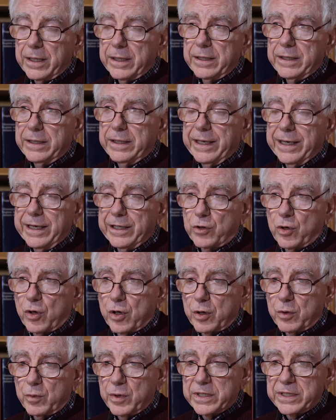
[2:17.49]
Dietro
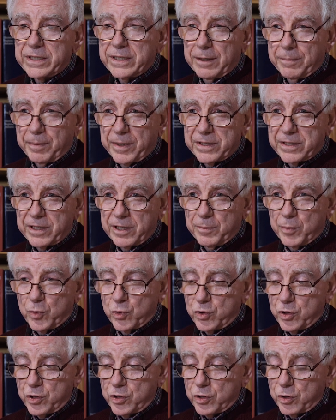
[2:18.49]
a questa presa di
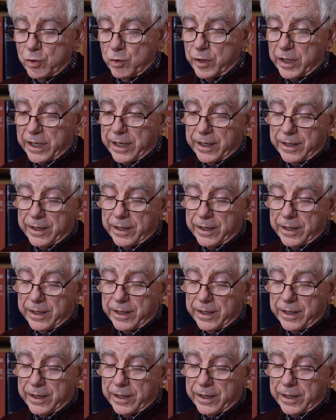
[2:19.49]
posizione,